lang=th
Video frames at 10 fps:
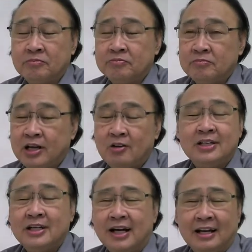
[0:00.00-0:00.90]
อะไร
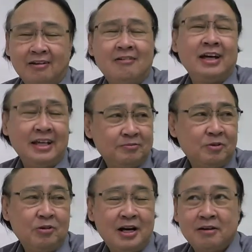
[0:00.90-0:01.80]
มันอาจจะมีผ
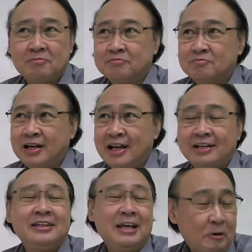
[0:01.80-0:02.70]
ลไม่ค่อยเยอะ
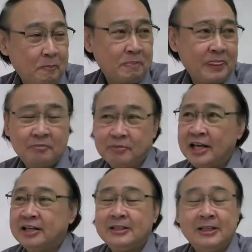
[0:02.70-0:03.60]
น้อย เพราะว่า
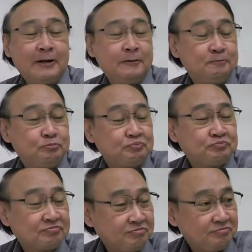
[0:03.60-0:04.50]
มันเล็กนิดเดี
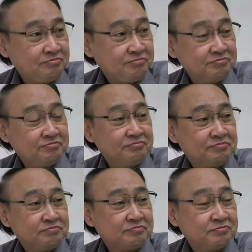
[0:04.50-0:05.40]
ยวเล็กนิ
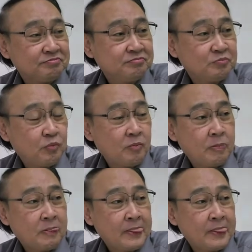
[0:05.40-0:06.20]
ดเดียวหมายถึงผล